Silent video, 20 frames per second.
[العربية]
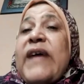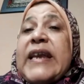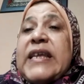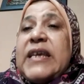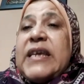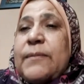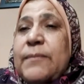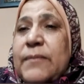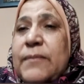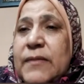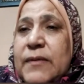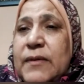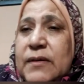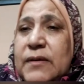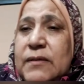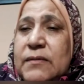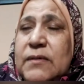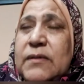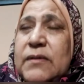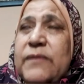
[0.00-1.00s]
الفاليوم
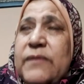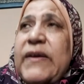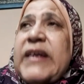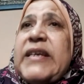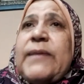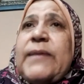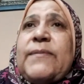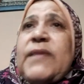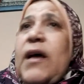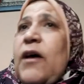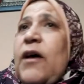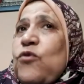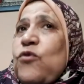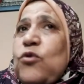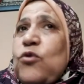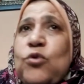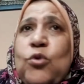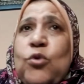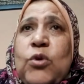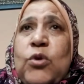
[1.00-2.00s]
الفاليوم
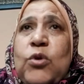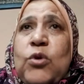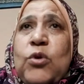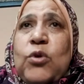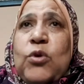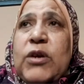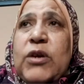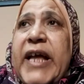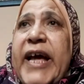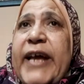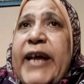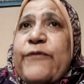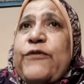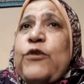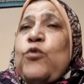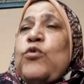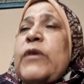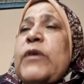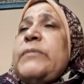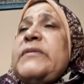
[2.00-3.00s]
ده اظن كلنا
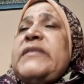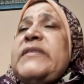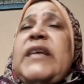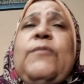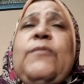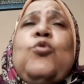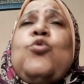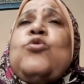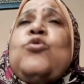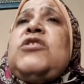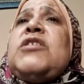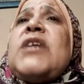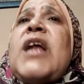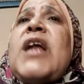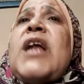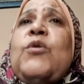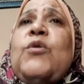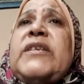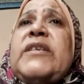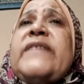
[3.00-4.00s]
عارفينه ده بيستعملوه
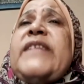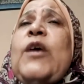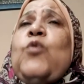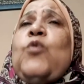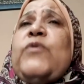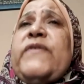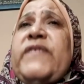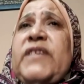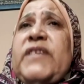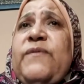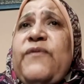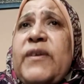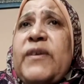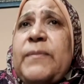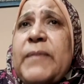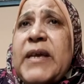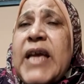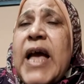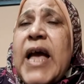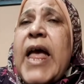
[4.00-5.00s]
كتير قوي
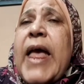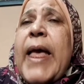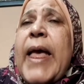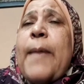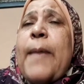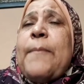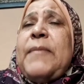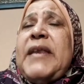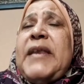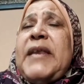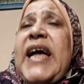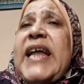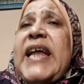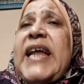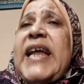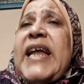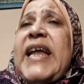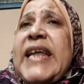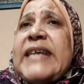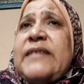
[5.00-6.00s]
99% من
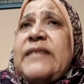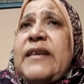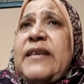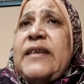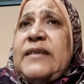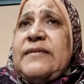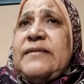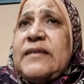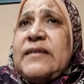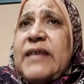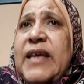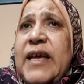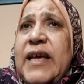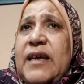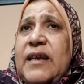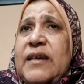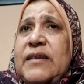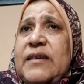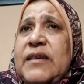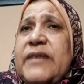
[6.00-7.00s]
حالات
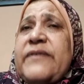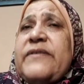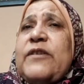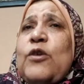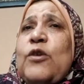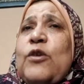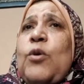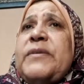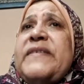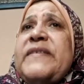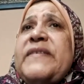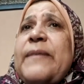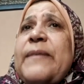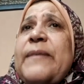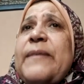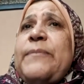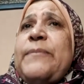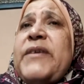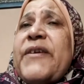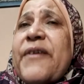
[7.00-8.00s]
الاعتداء الجنسي اللي هو
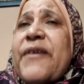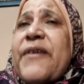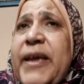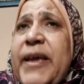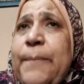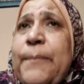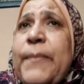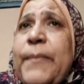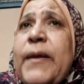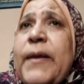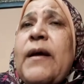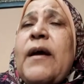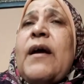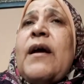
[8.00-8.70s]
بنسميه الريب